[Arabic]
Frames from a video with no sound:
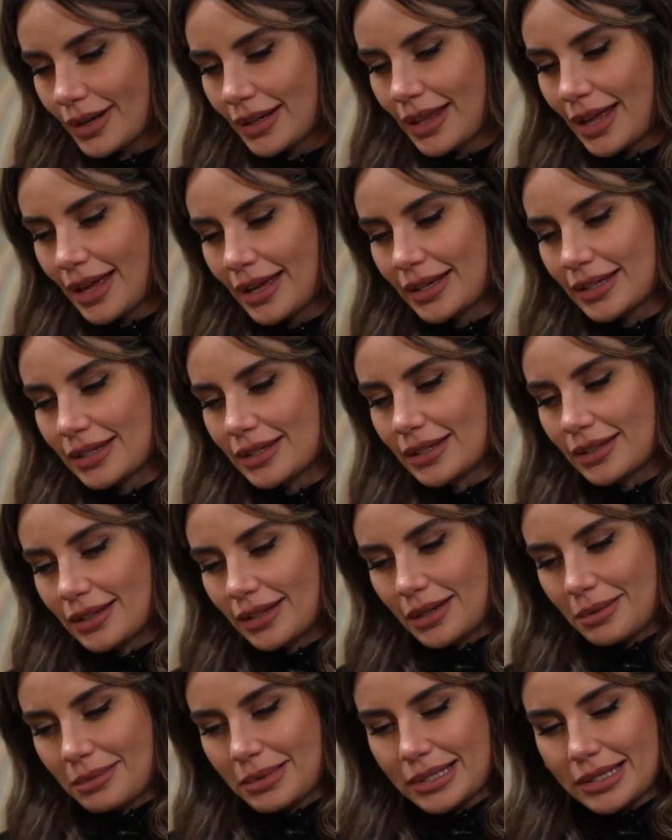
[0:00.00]
لا يا
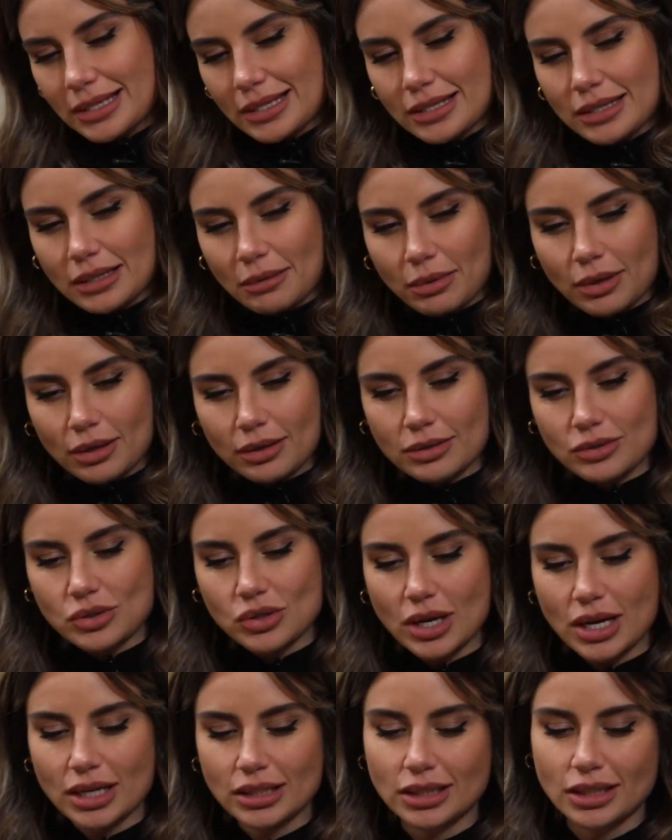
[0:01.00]
سيدي انا مستسلم
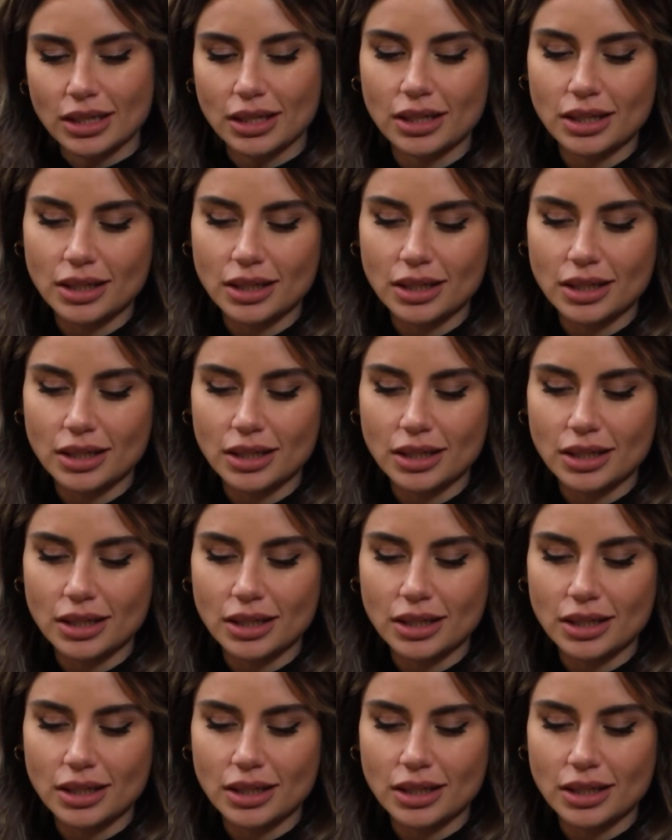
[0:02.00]
خلص شو قادره